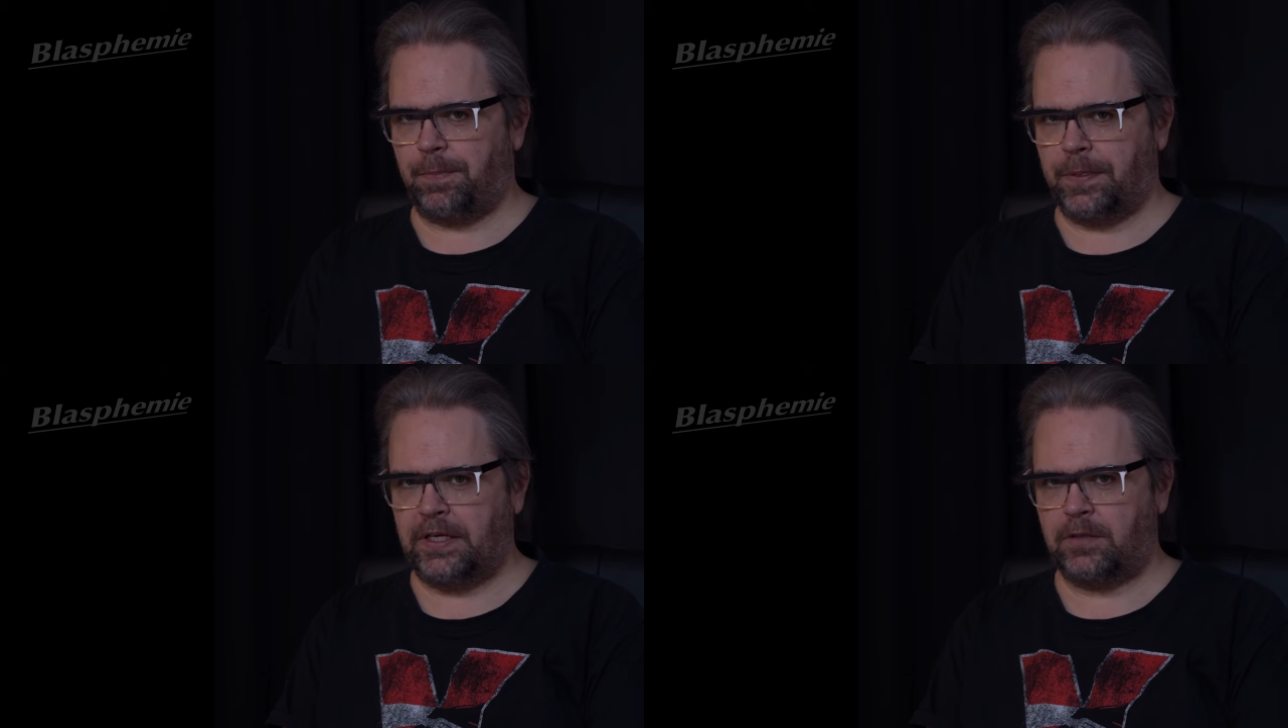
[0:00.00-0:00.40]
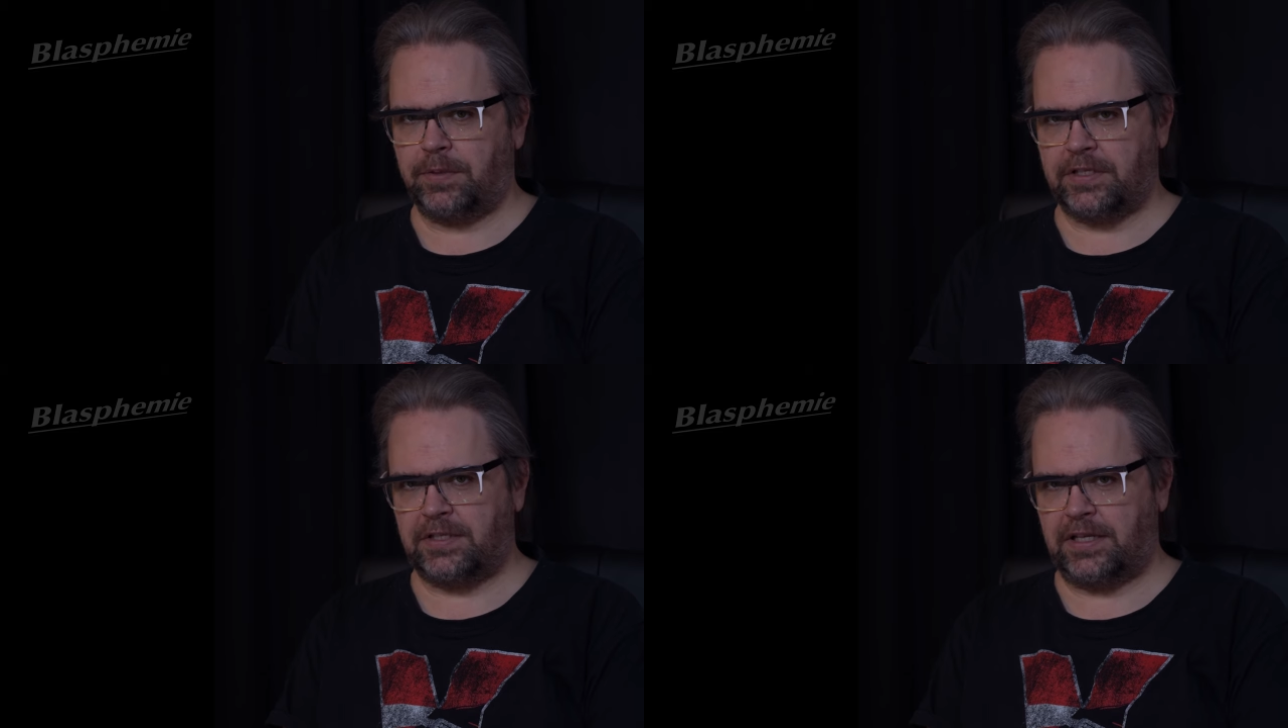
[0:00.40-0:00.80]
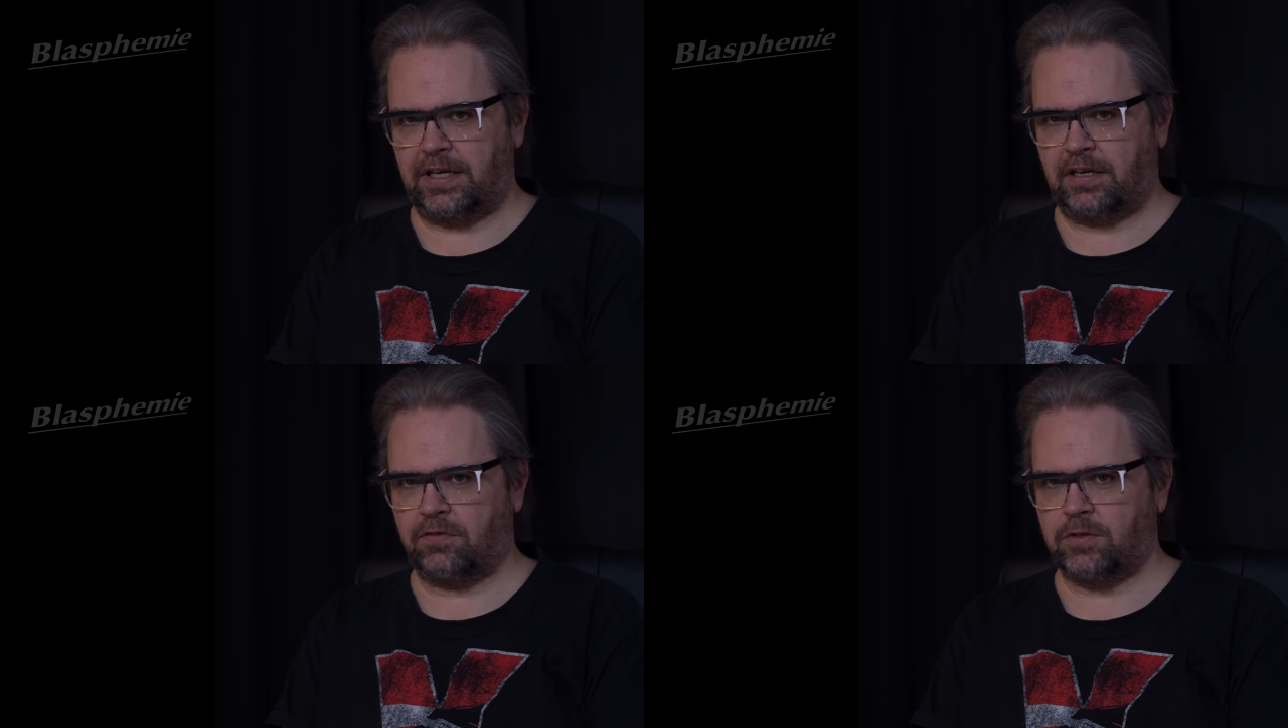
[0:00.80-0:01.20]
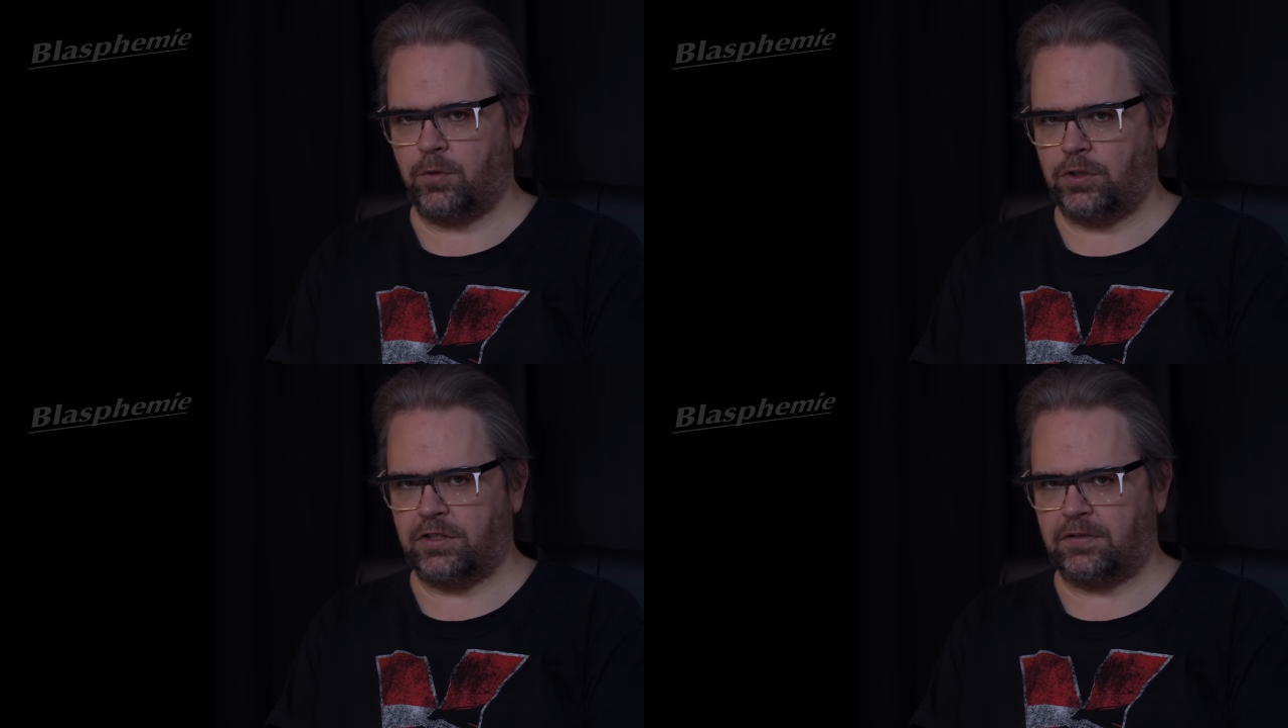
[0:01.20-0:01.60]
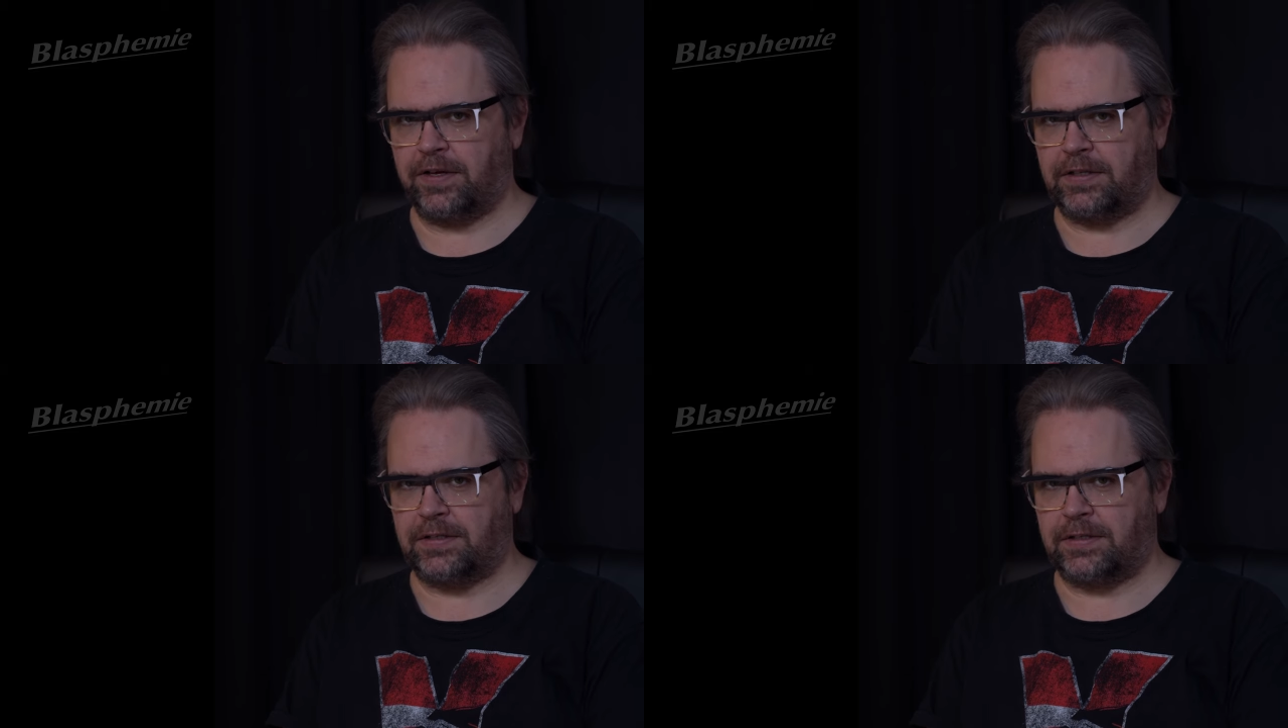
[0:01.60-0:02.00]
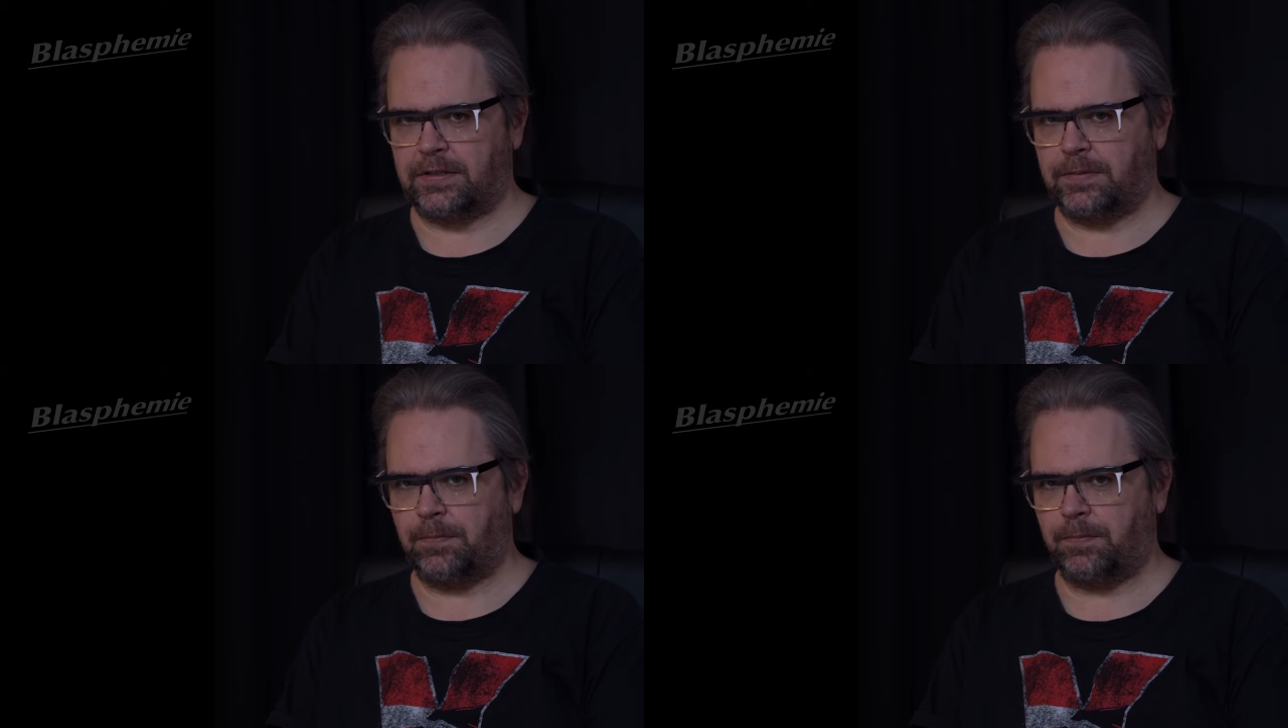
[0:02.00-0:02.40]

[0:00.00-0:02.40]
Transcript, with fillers: nicht per se etwas Wünschenswertes ist.